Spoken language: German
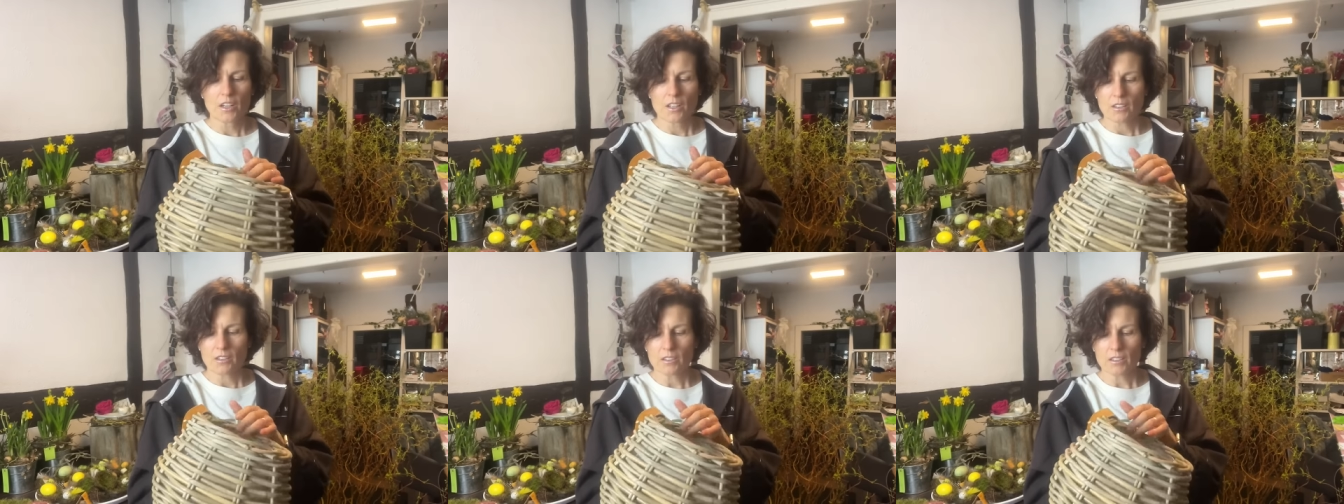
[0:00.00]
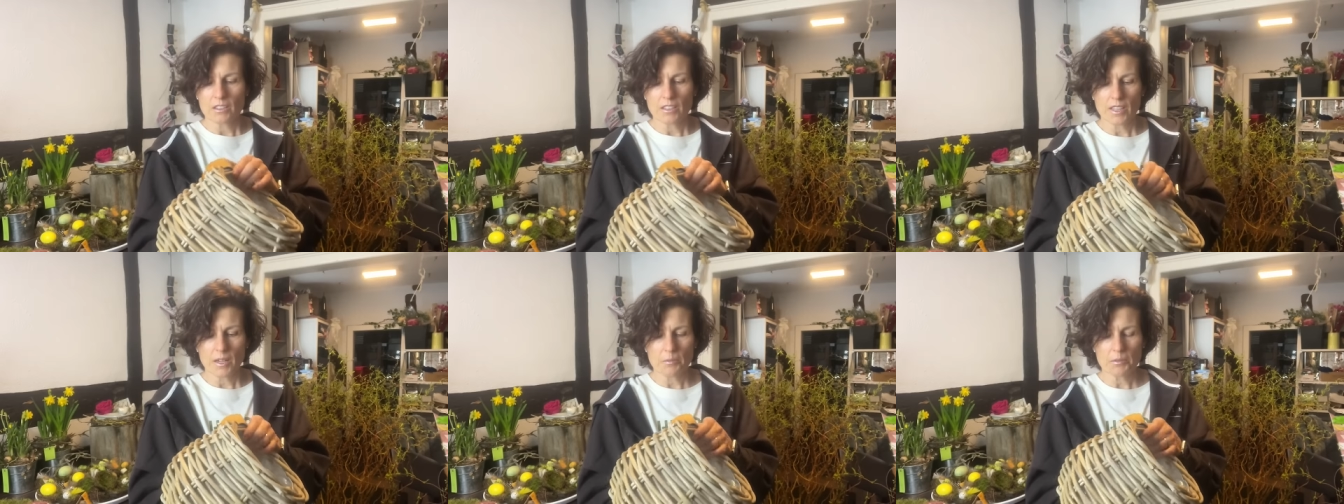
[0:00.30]

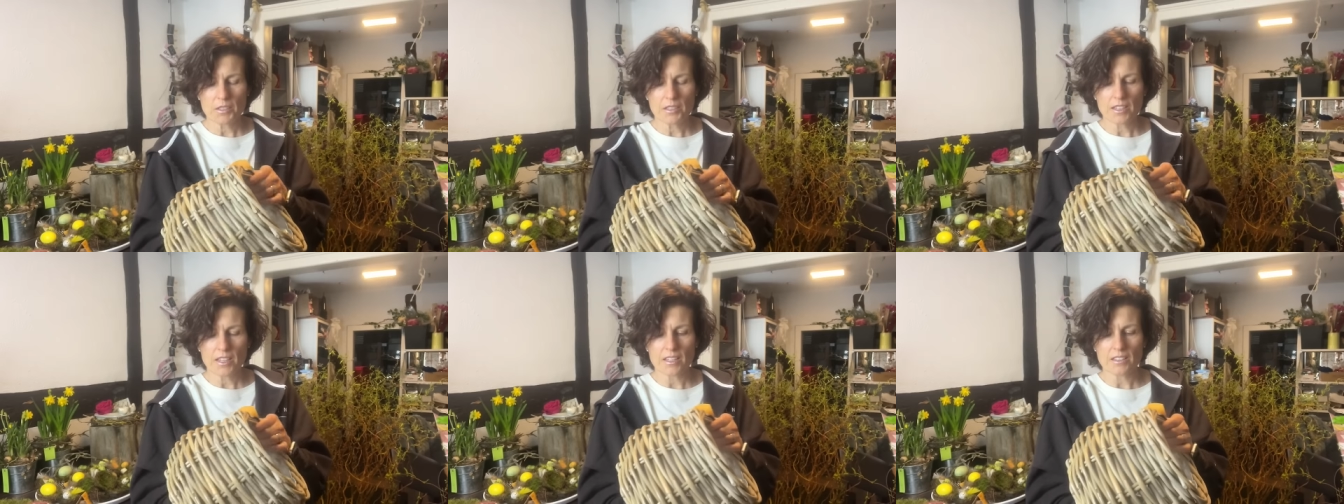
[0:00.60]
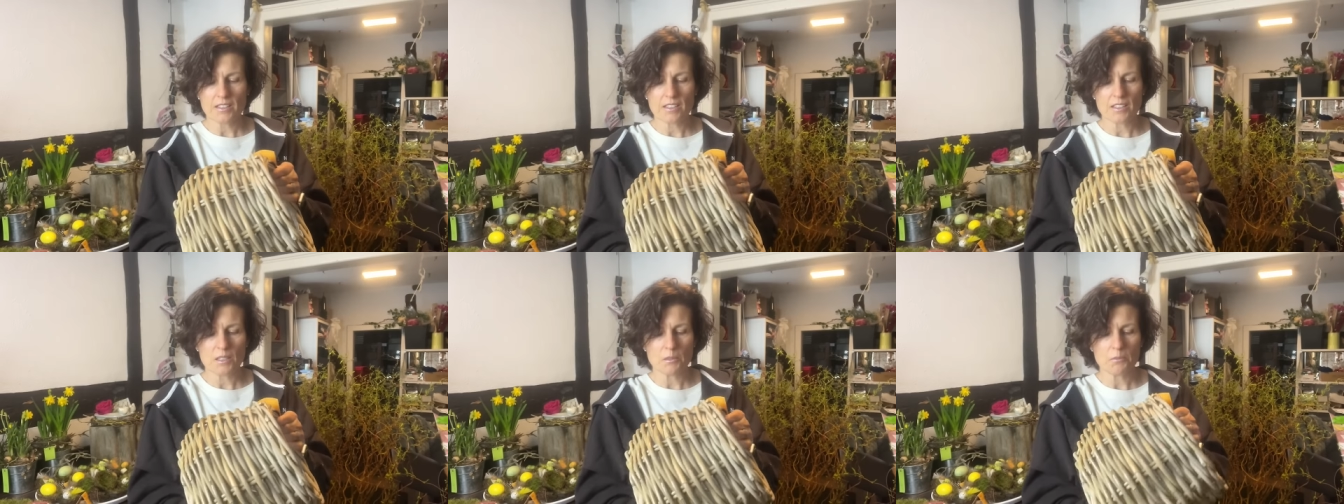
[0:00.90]
Und da habe ich
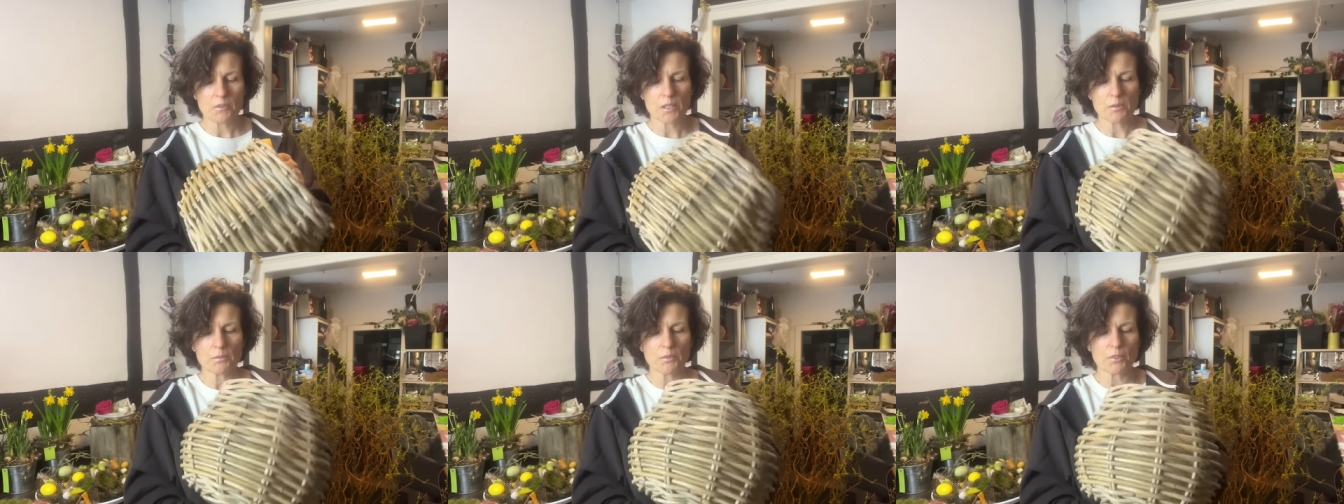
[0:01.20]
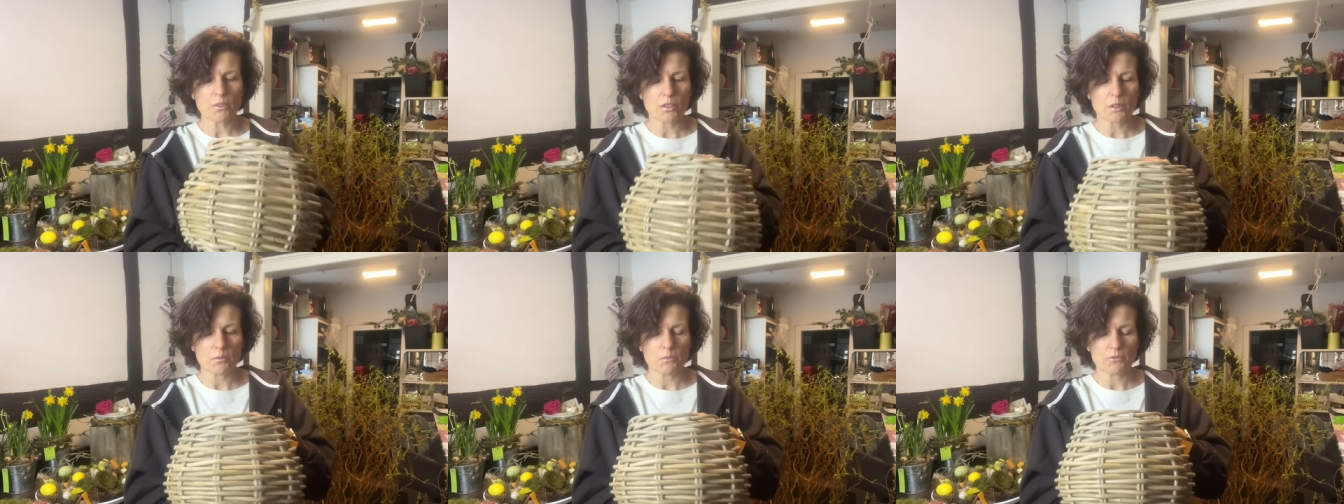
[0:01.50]
gerade eine E-Mail
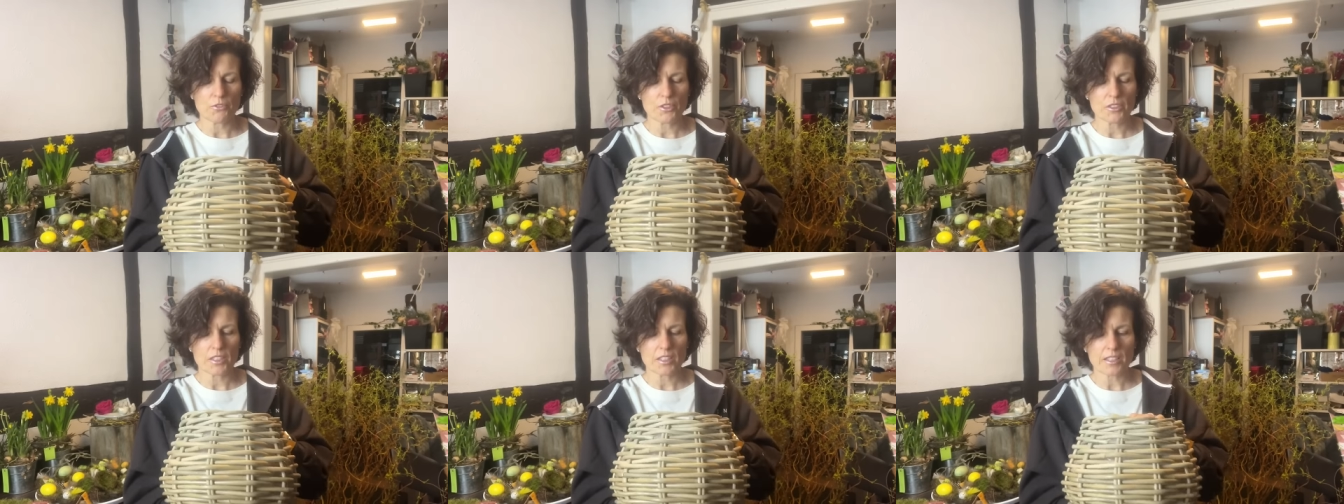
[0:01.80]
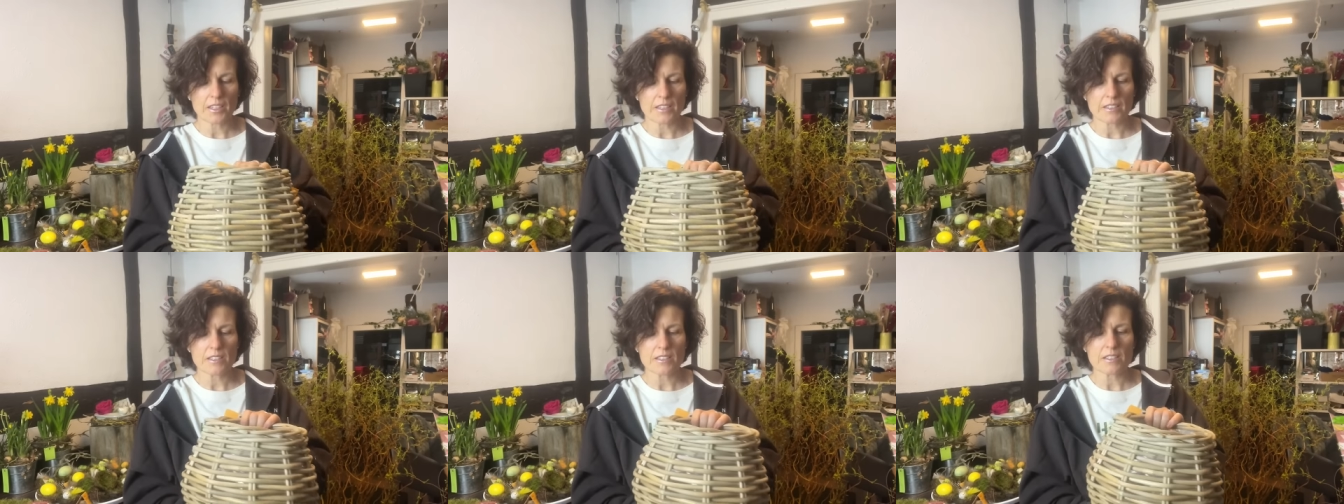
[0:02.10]
bekommen von einer
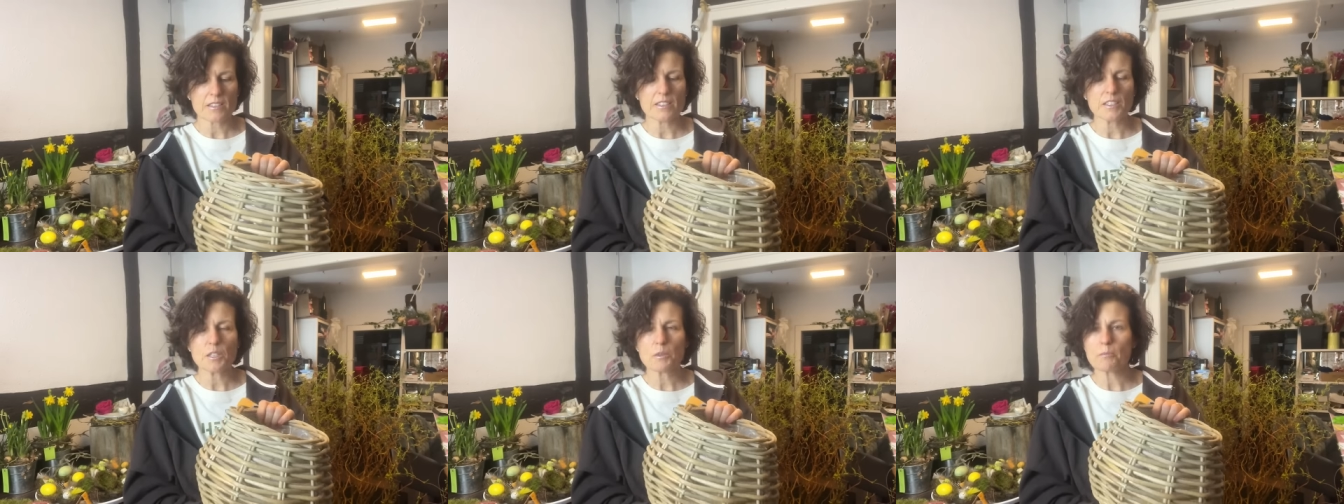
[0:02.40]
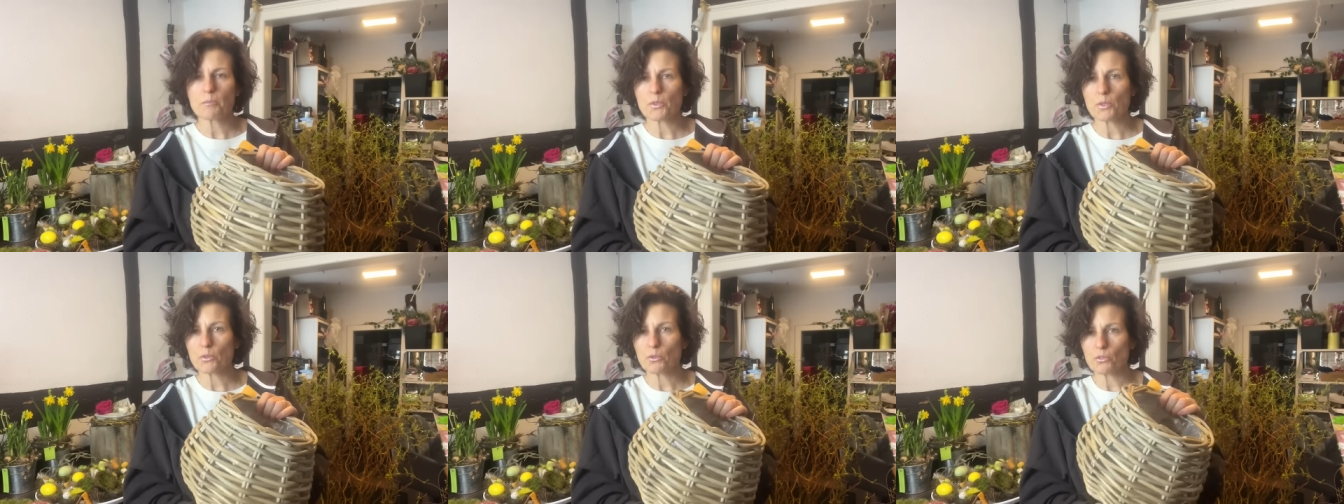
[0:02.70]
ganz
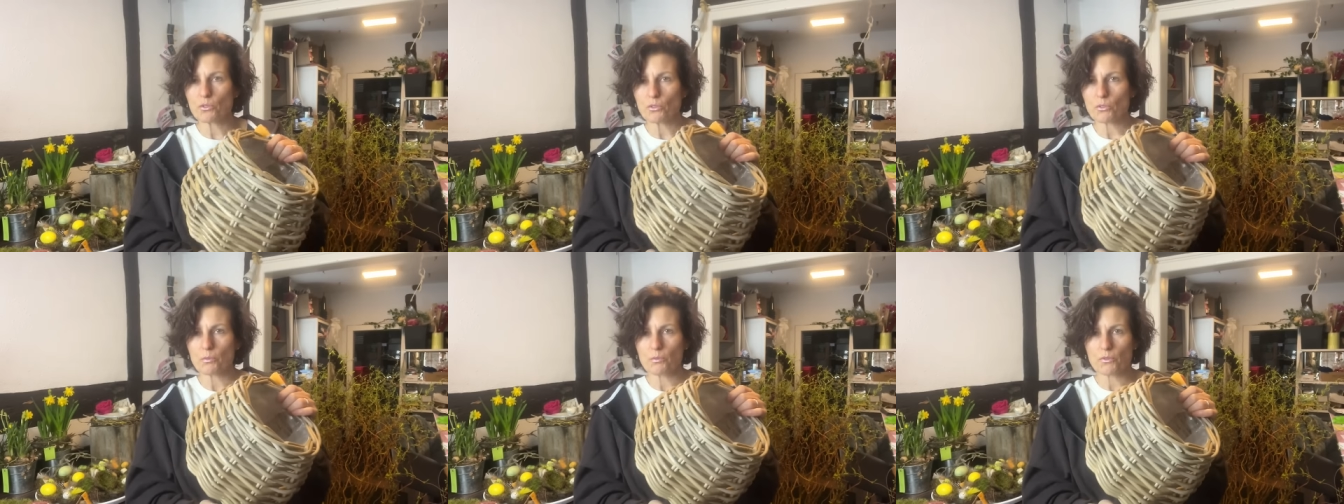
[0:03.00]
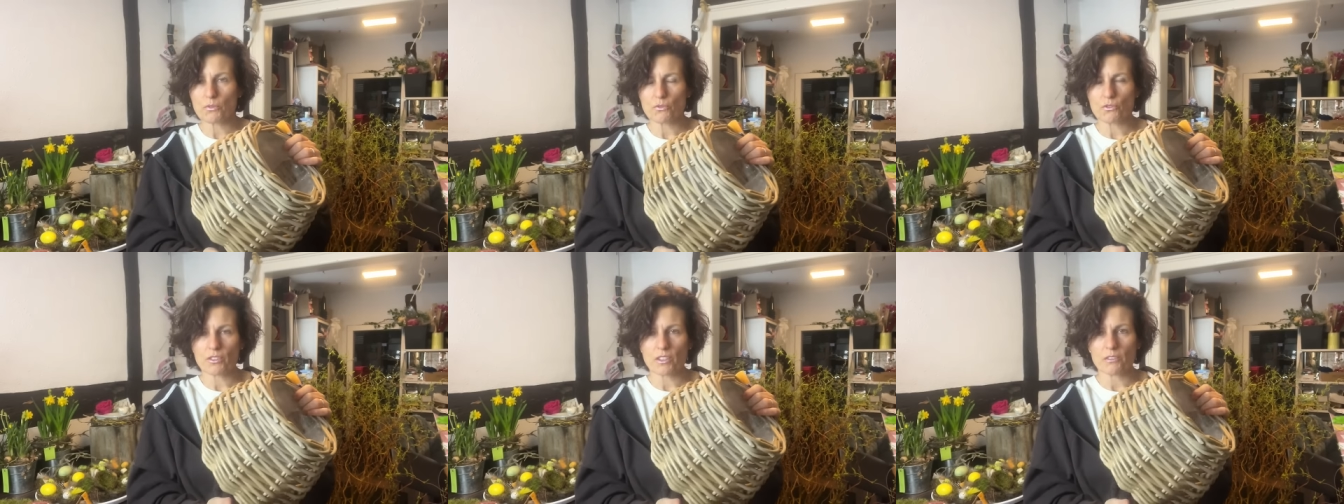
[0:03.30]
lieben
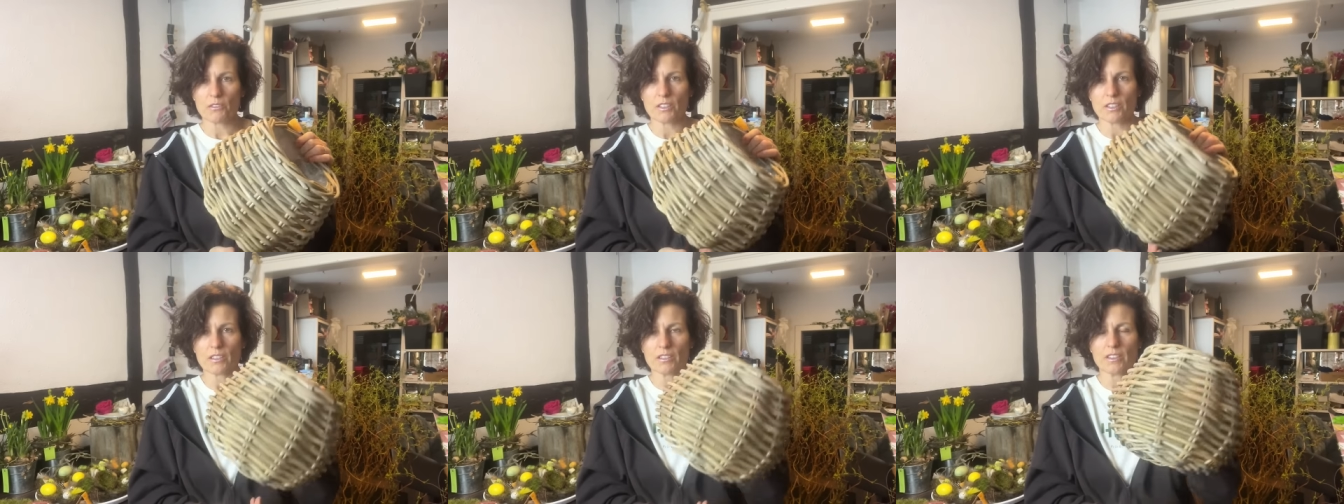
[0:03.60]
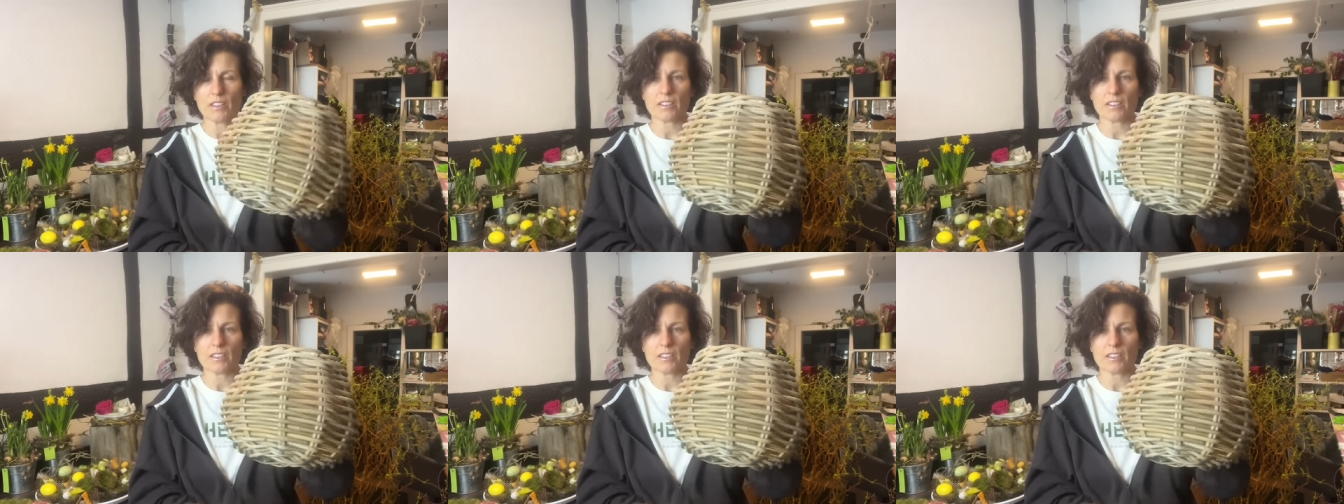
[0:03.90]
YouTube-Zuschauerin,